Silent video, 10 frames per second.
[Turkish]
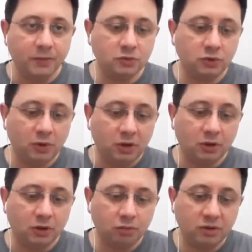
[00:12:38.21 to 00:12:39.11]
Çünkü
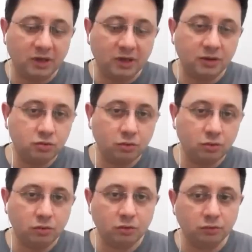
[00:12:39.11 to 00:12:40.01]
NATO ülkelerinin
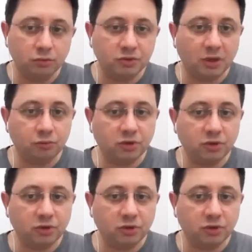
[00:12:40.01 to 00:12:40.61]
çoğu ulusal